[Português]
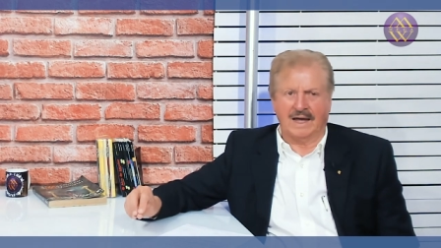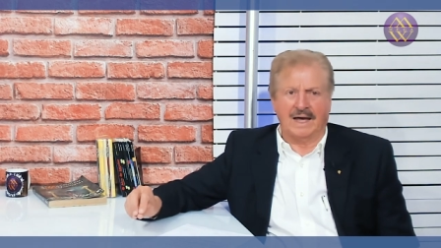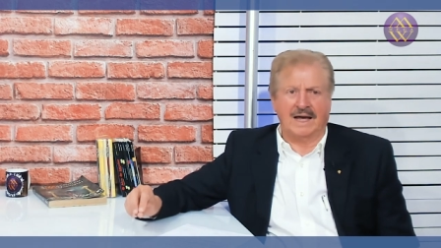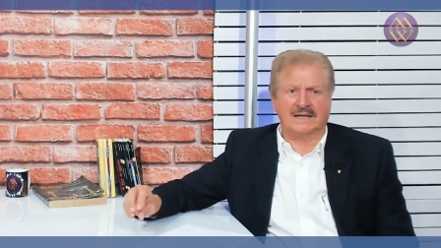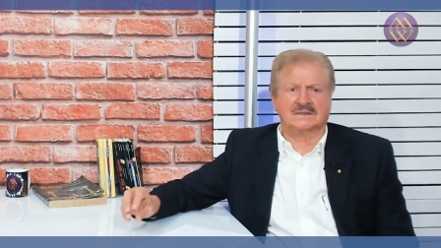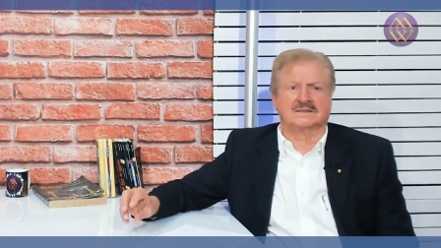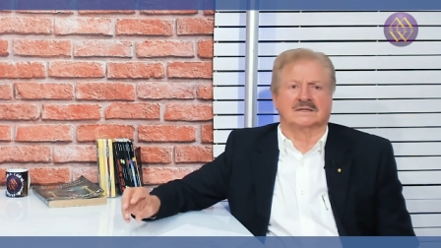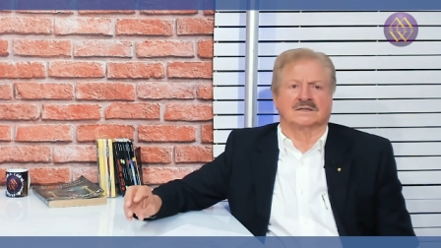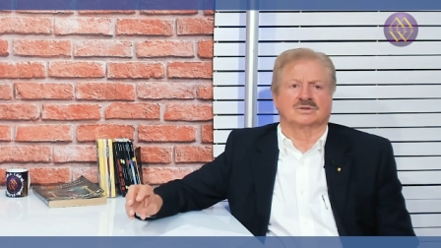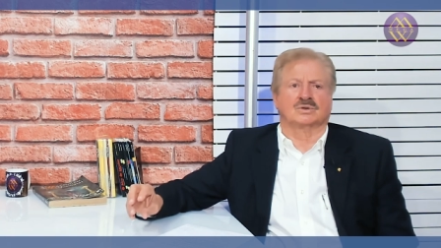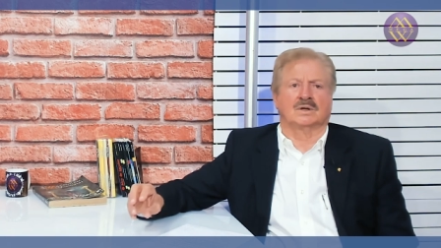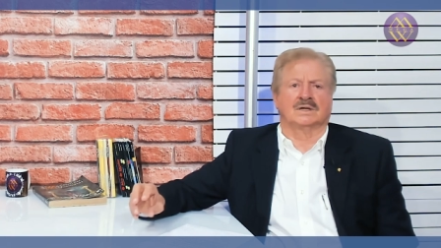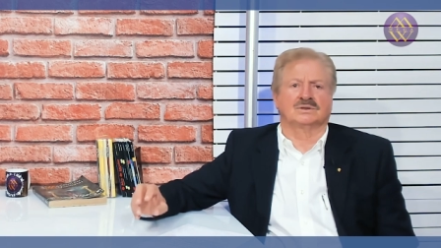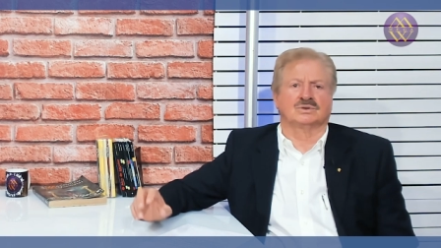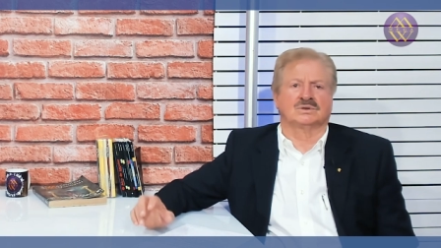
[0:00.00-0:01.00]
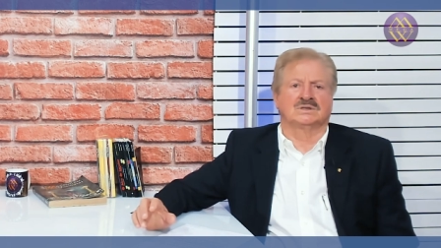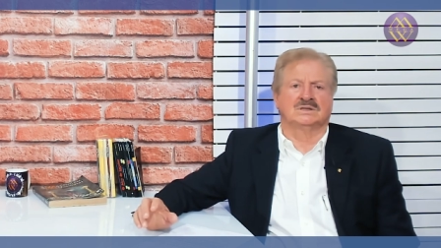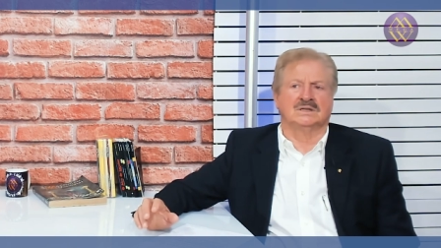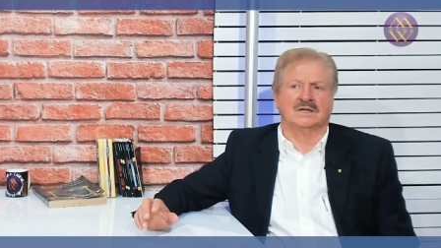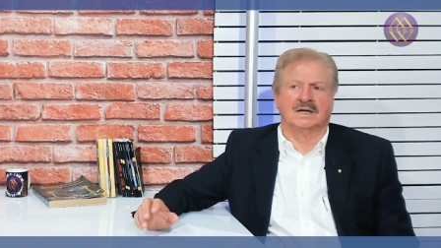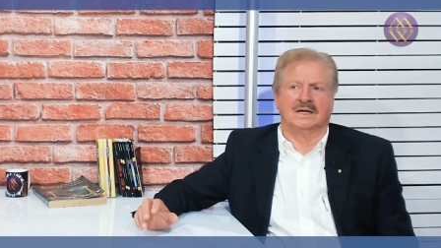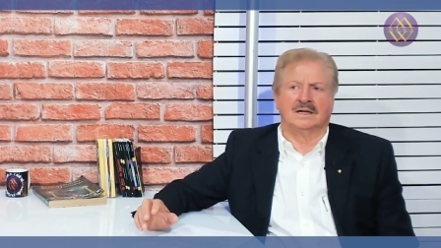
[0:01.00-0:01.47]
esta só
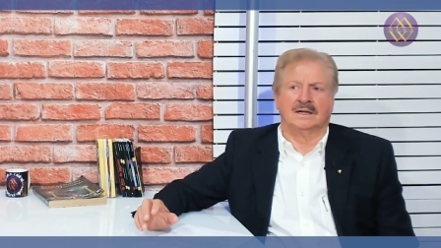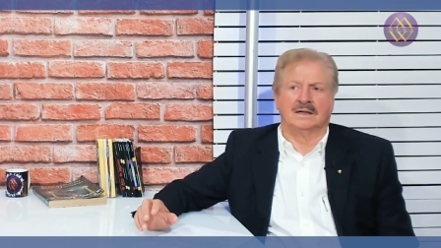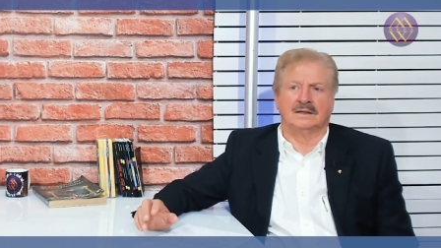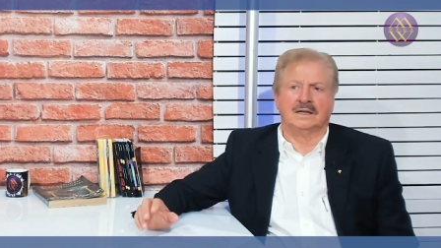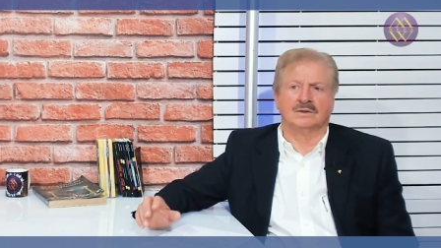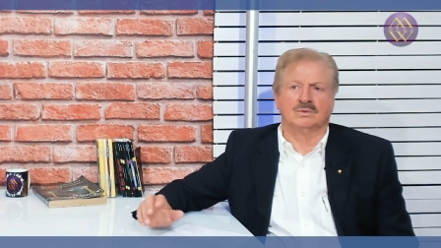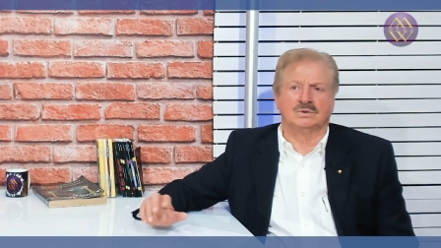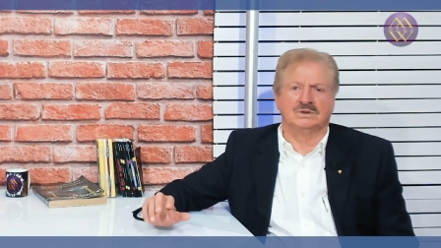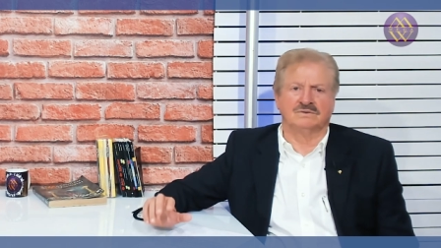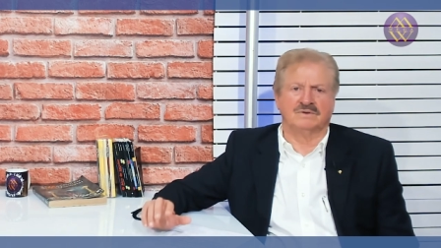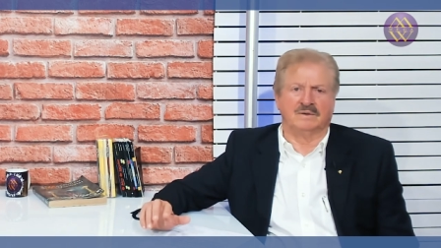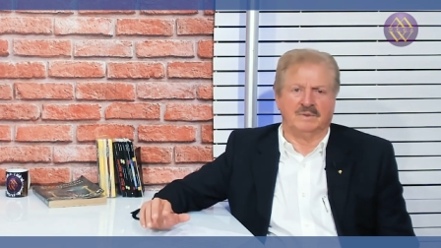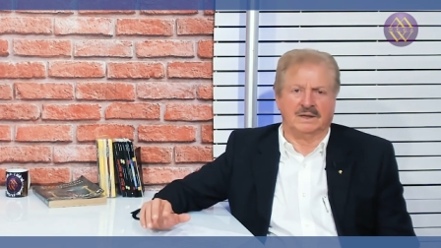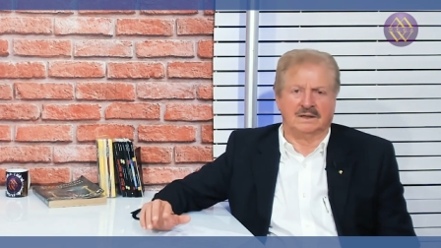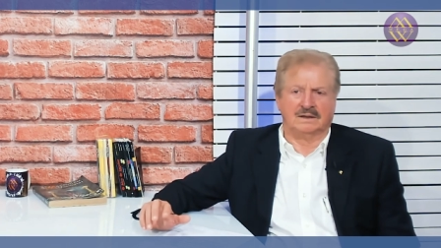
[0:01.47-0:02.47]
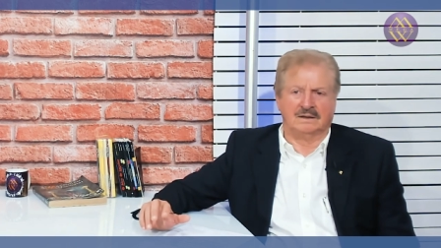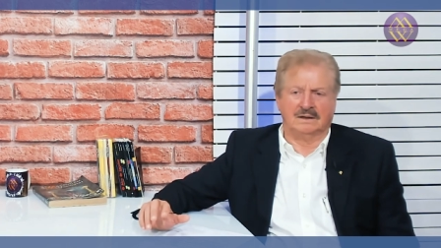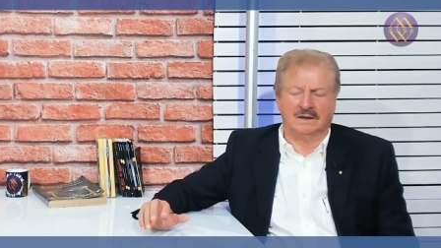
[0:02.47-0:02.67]
raciocina dedutivamente.